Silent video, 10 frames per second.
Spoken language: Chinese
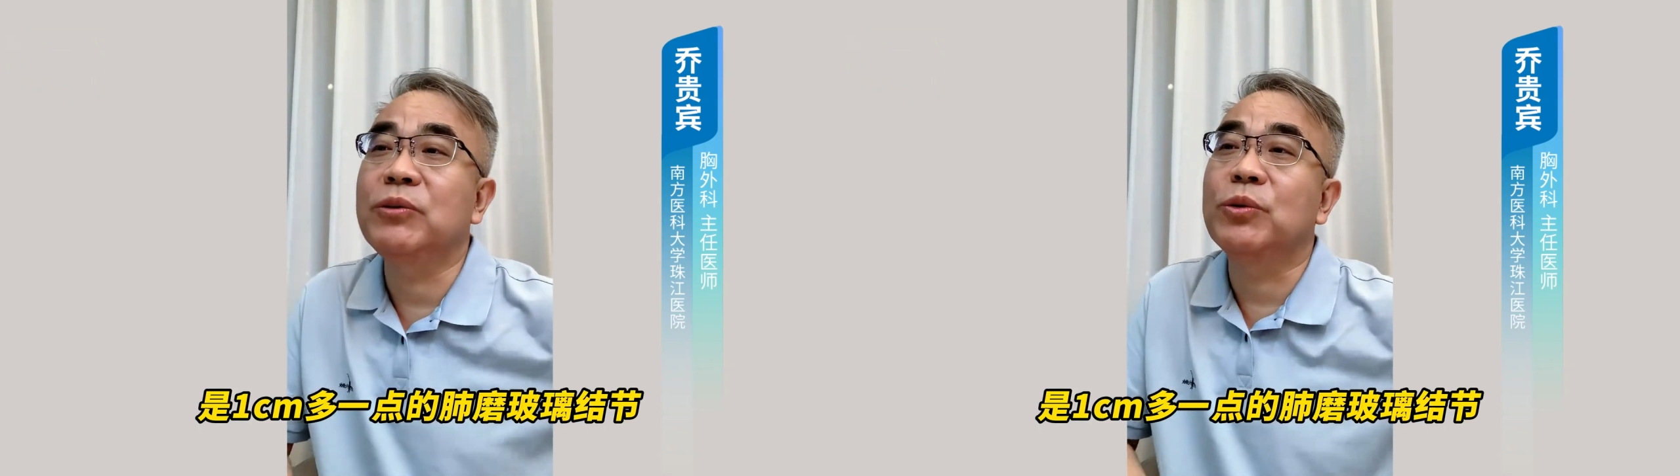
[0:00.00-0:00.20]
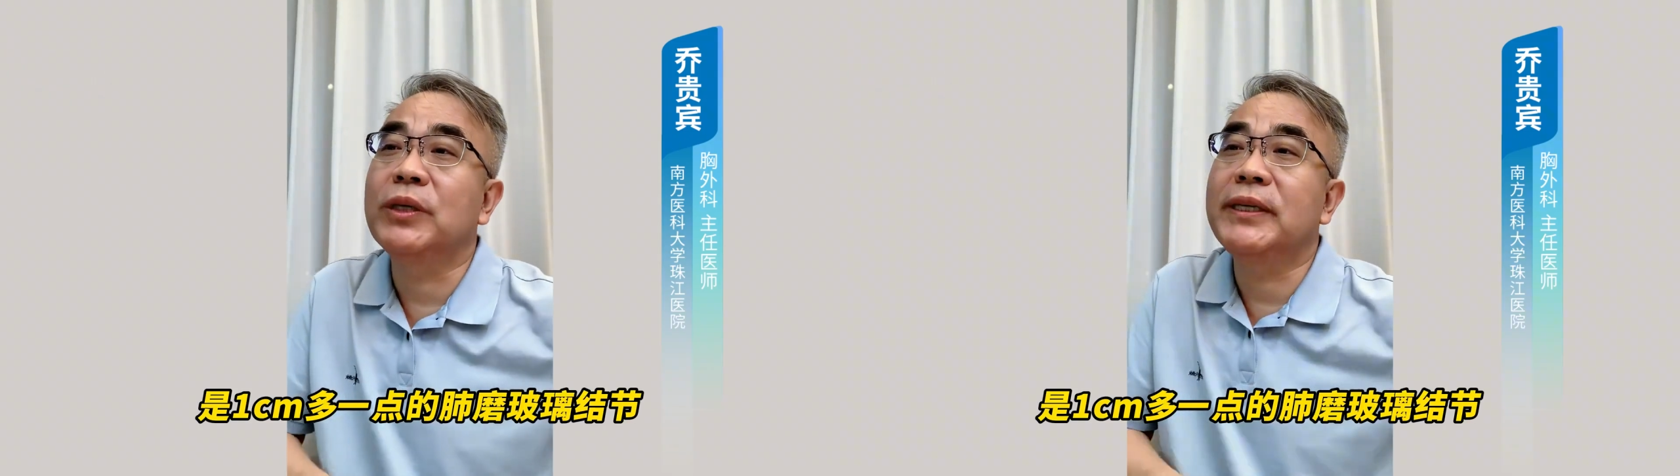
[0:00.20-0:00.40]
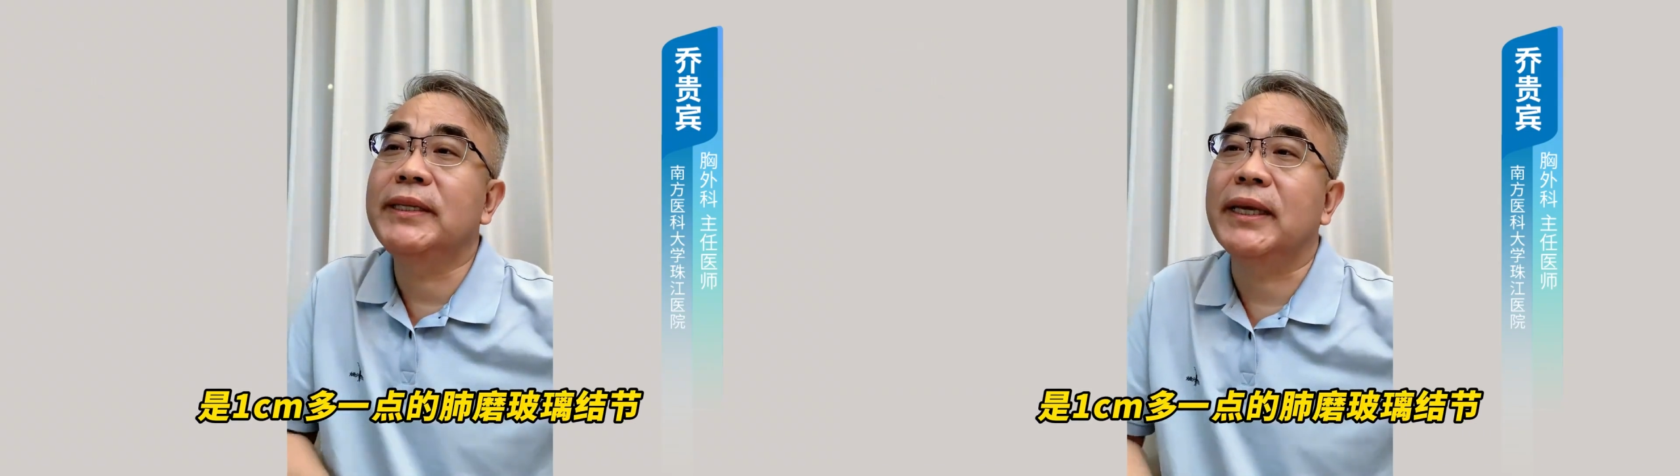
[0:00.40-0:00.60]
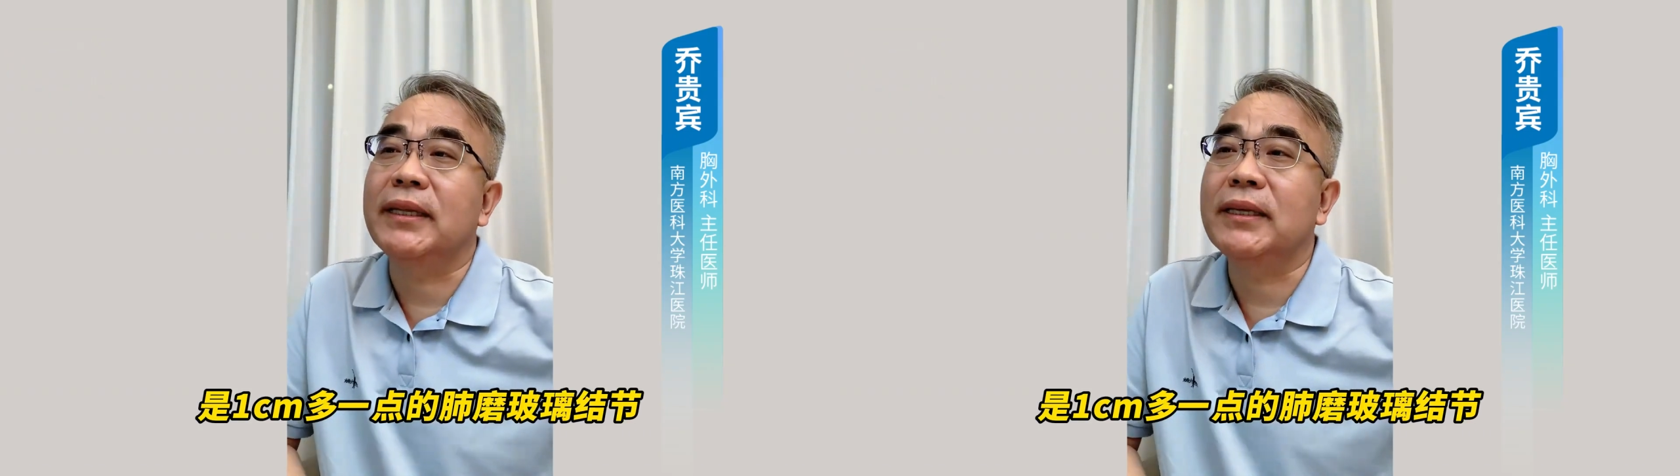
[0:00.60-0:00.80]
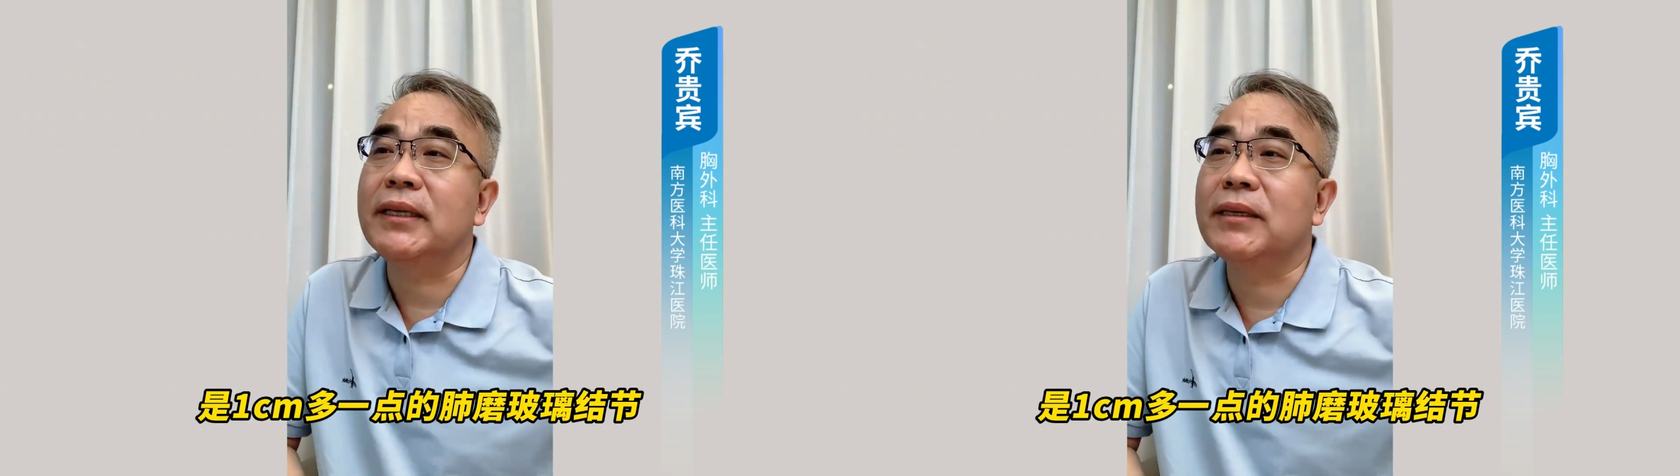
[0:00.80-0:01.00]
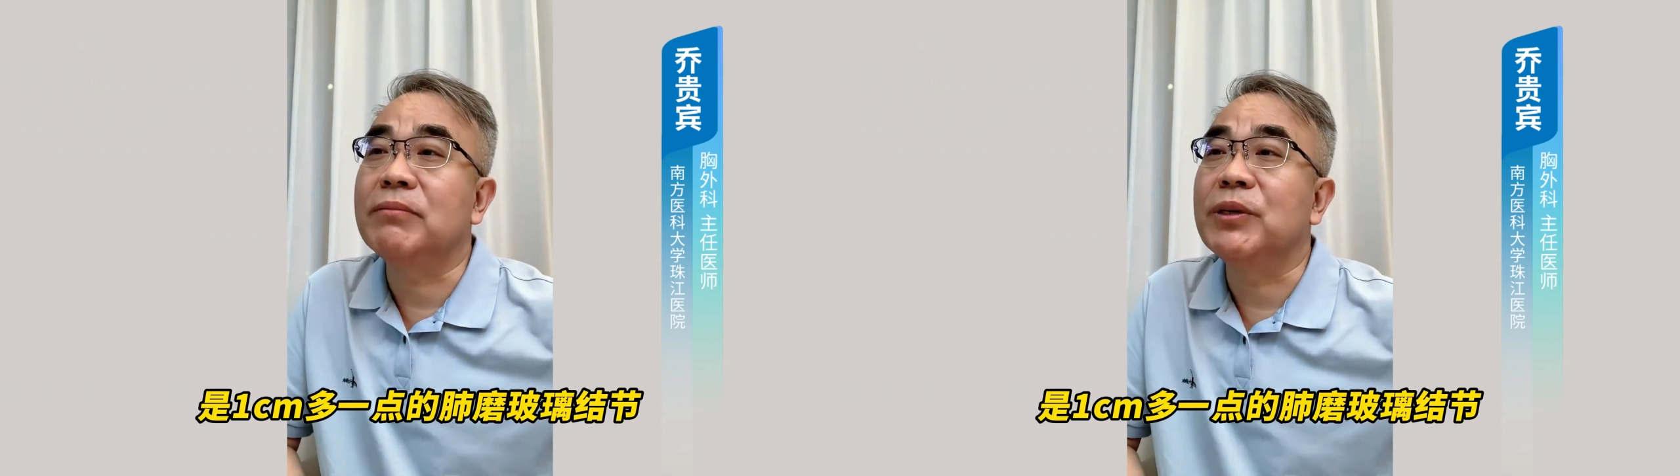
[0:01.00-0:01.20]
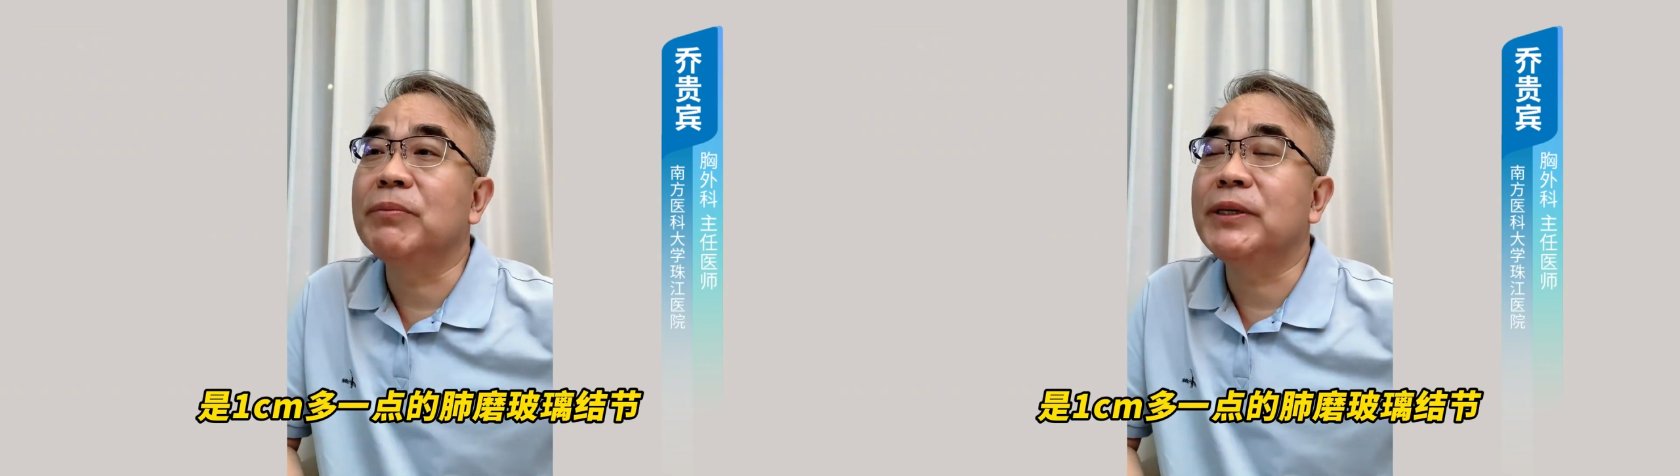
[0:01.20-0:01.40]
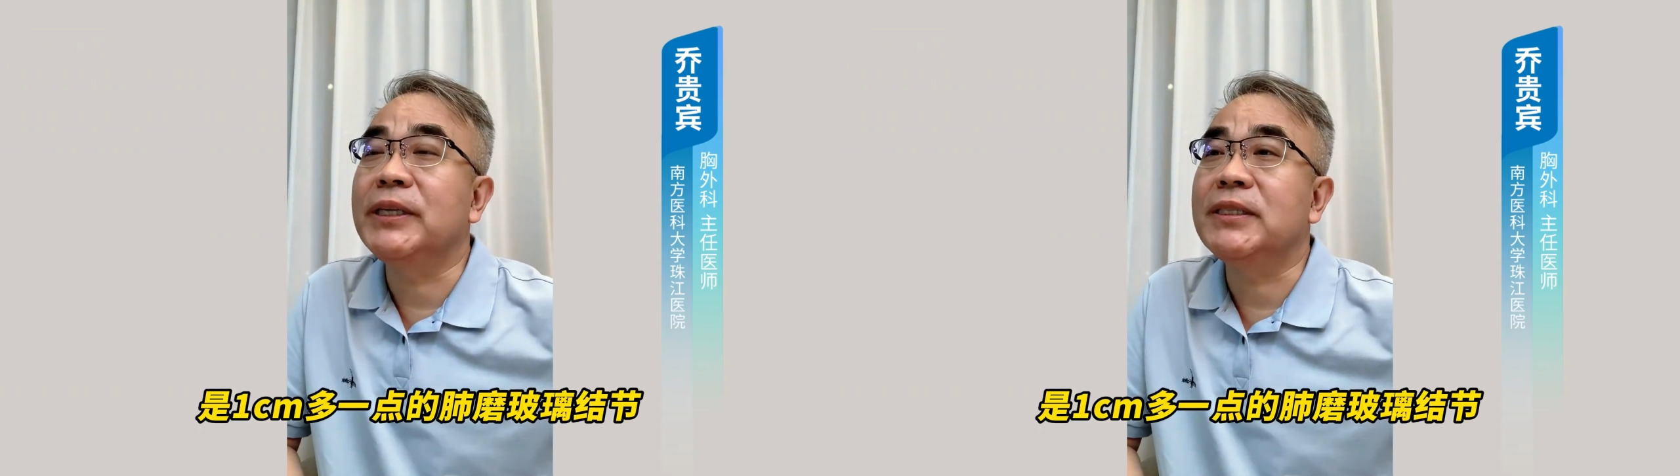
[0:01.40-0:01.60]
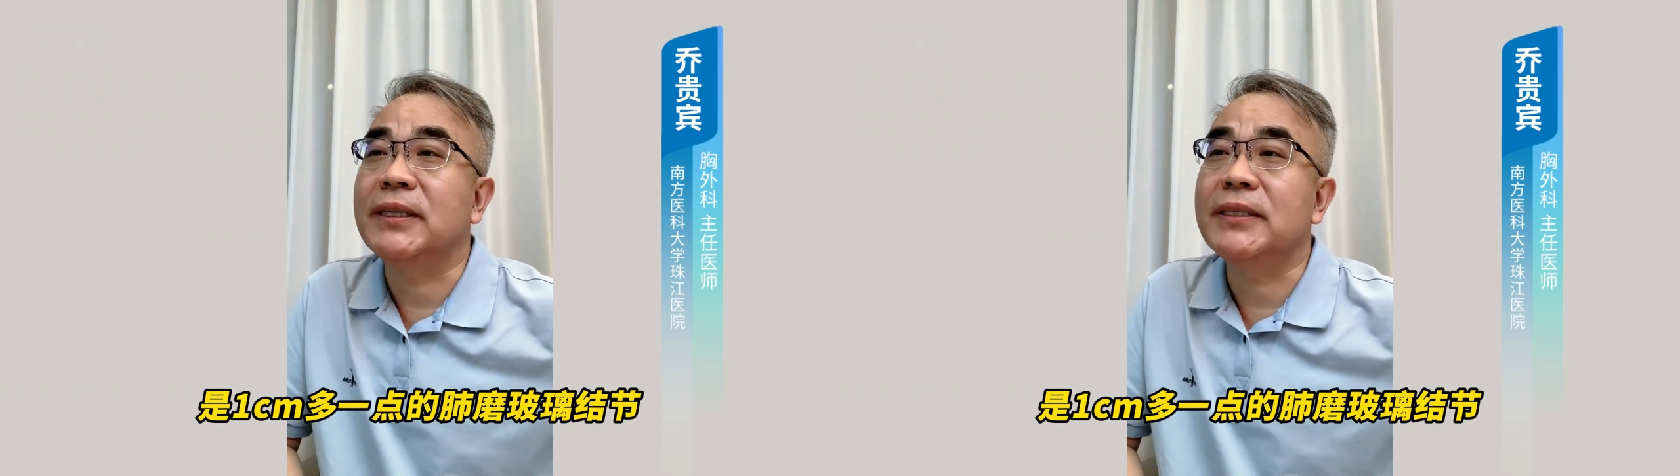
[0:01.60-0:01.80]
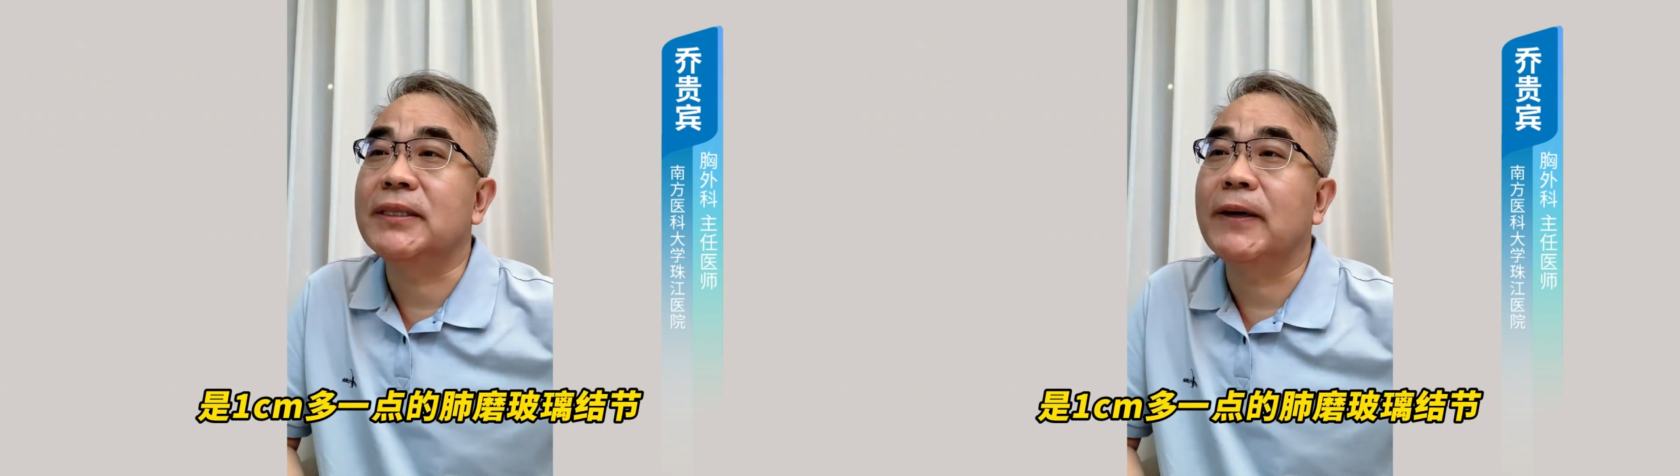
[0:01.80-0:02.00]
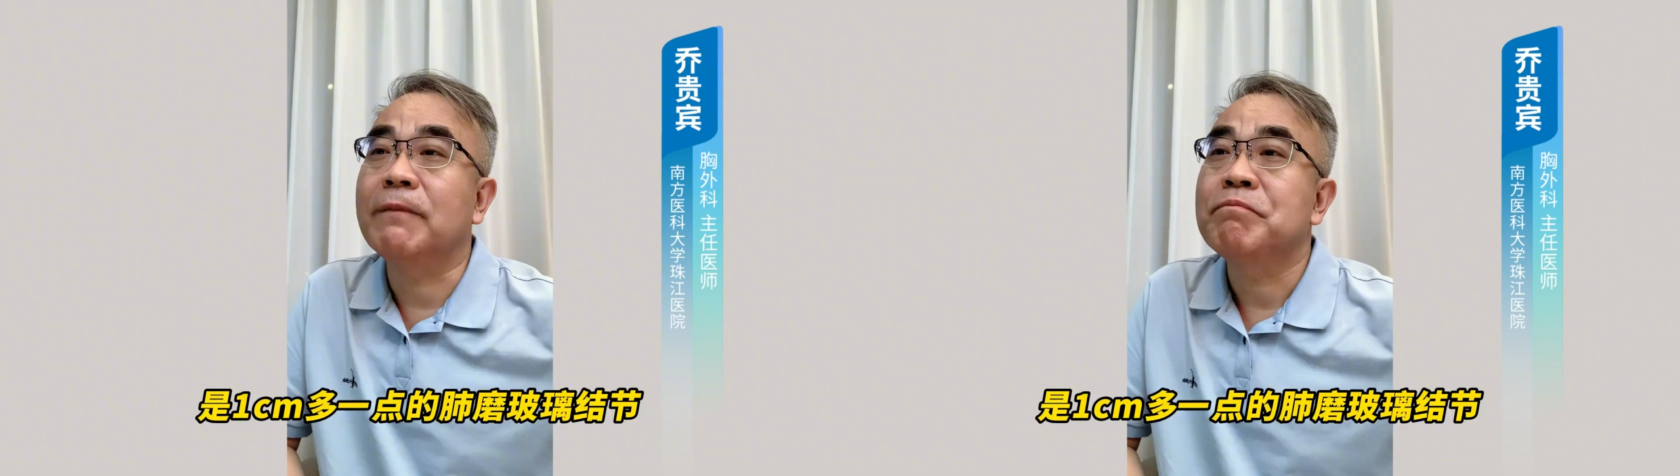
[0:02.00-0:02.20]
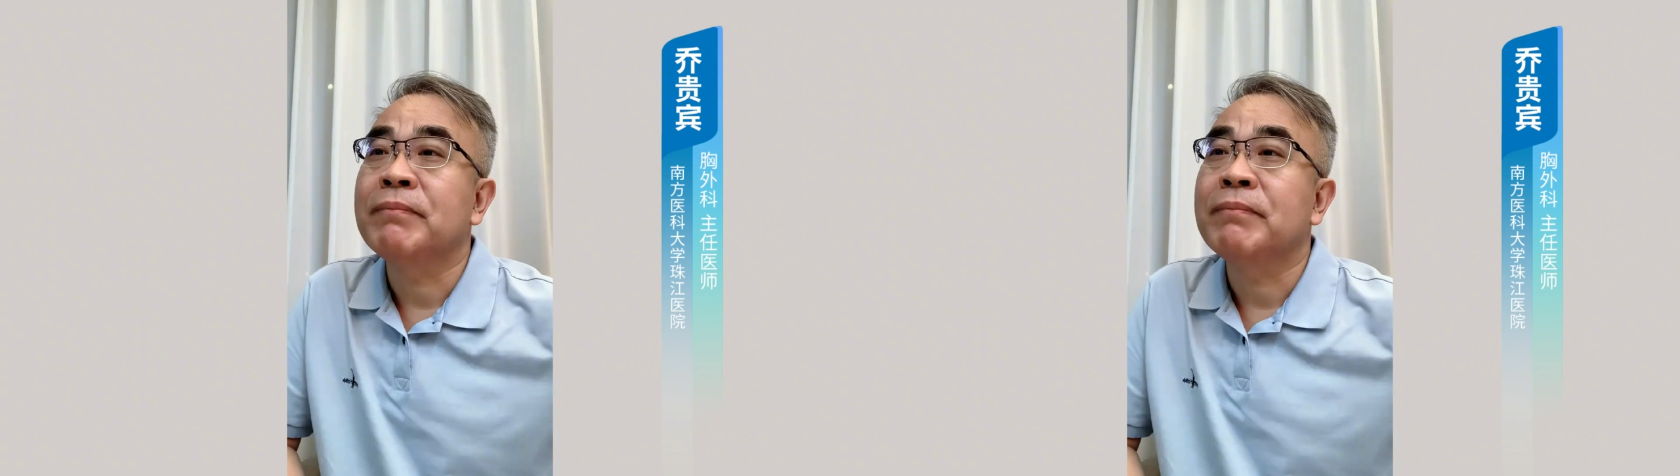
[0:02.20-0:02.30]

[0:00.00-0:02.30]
多一点的一个磨玻璃结节，